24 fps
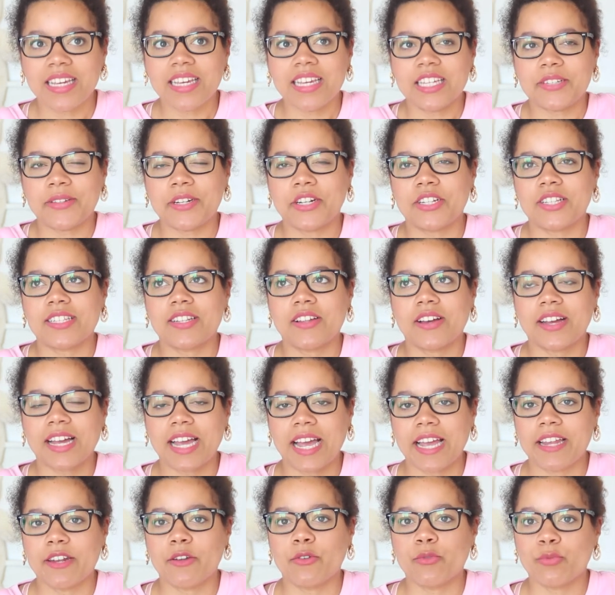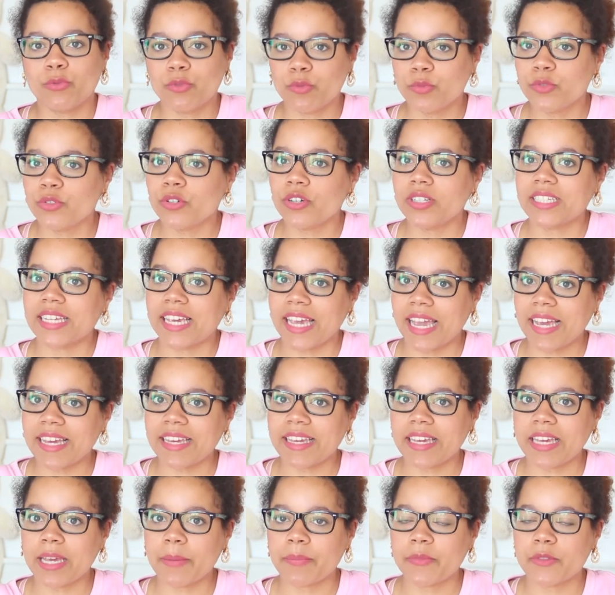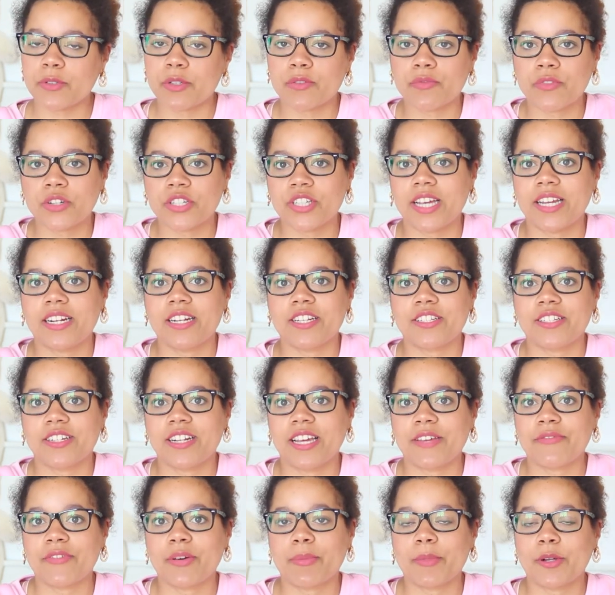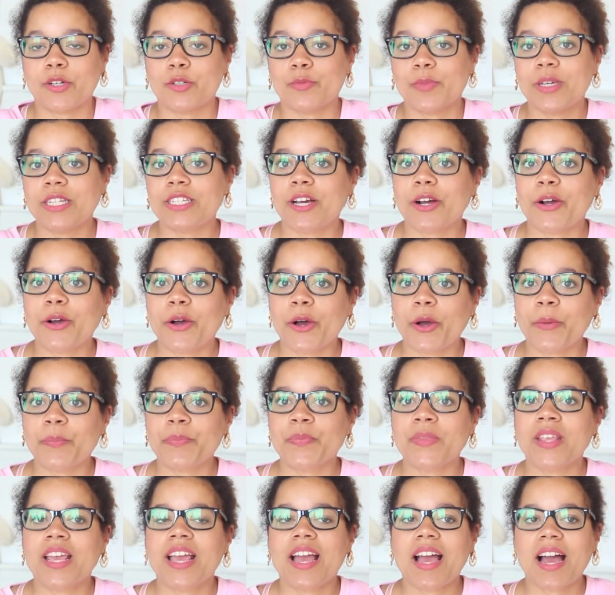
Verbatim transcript: Ich werde euch jetzt noch keine Roomtour direkt geben, es wird wahrscheinlich dann einfach mal später kommen,